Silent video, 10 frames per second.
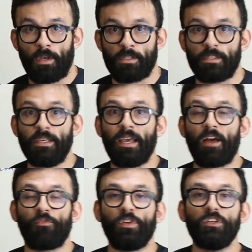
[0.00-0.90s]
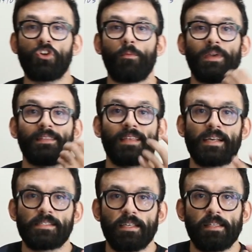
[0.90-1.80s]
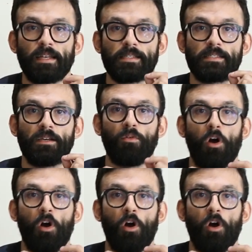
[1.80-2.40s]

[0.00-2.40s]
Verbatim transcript: Sim, a fim de aumentar essa interação,